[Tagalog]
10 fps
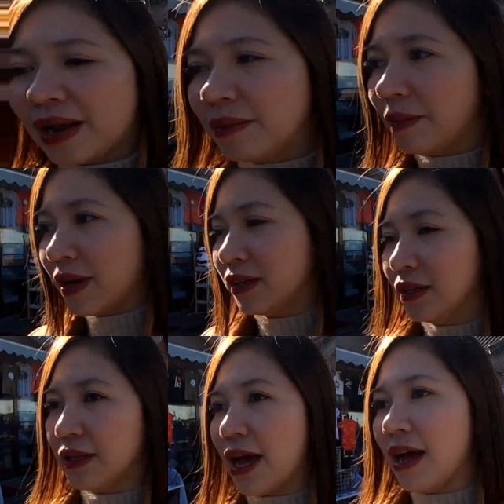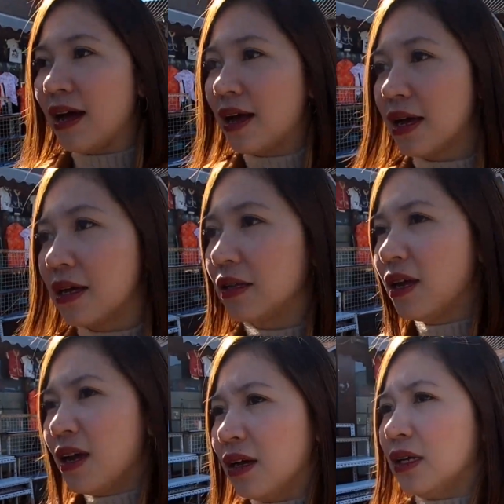Maraming mga tindahan.
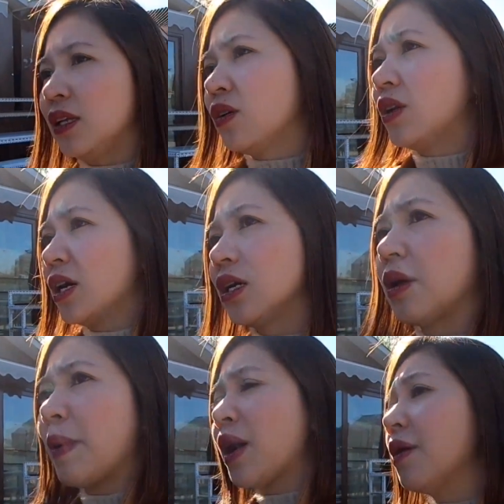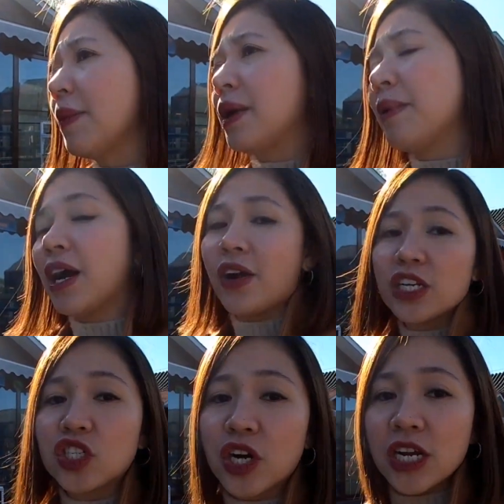Hindi ko nakita pero ay, may mga
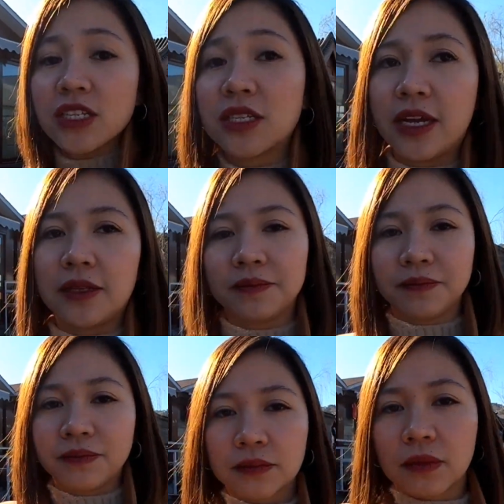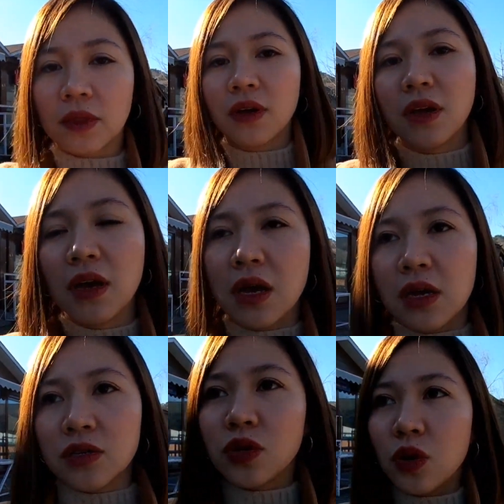restaurants din.
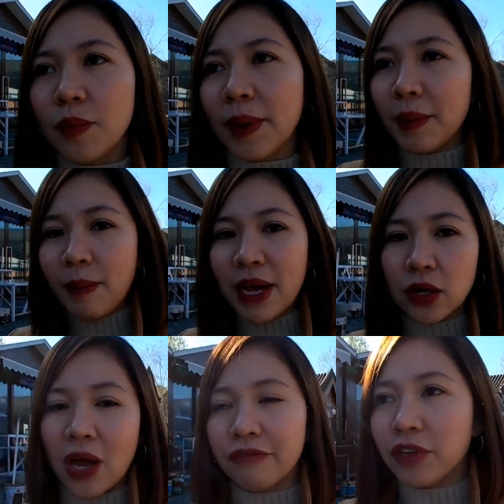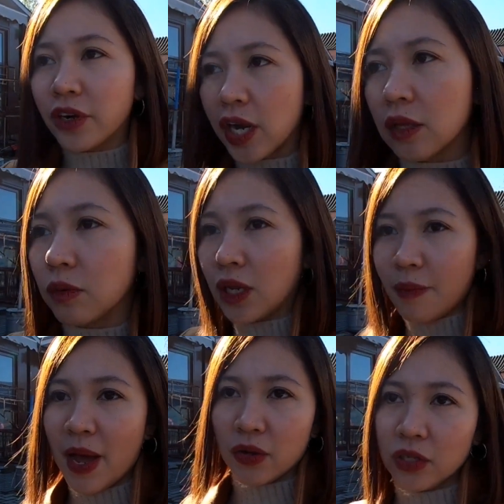So kung pagbaba nyo after Great Wall,
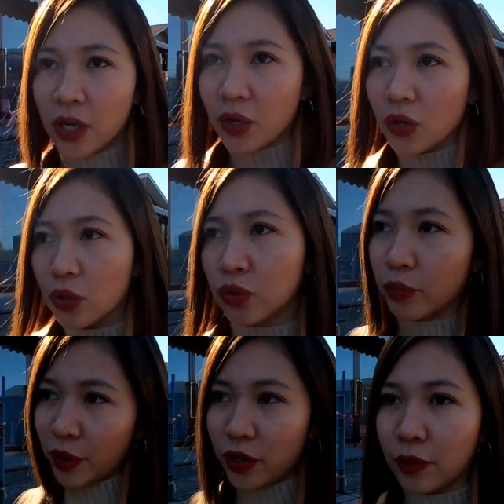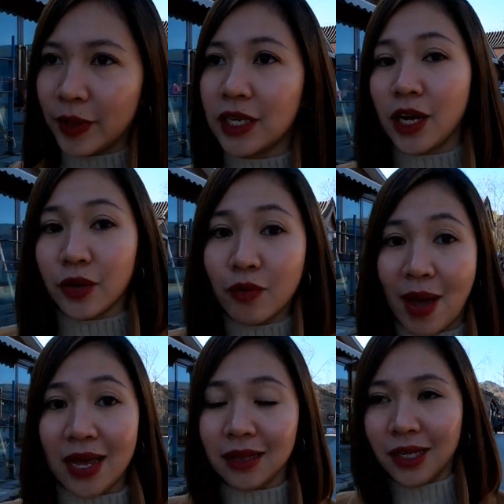napagod kayo, gutom kayo, pwede kayong
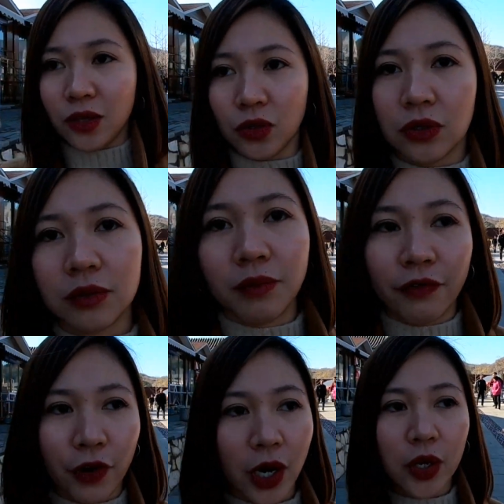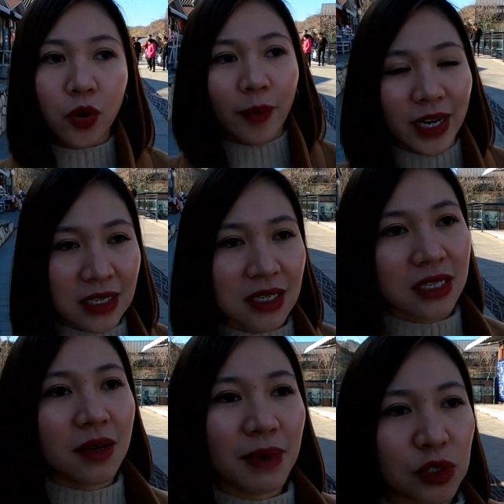kumain dito before kayo umalis
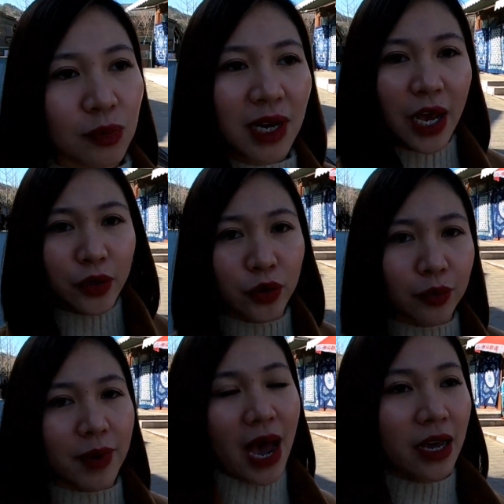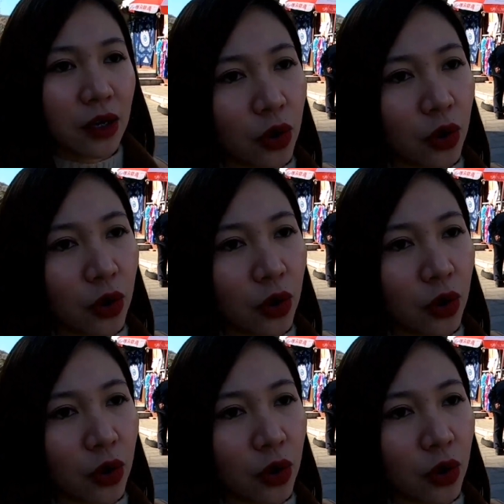kasi medyo malayo yung biyahe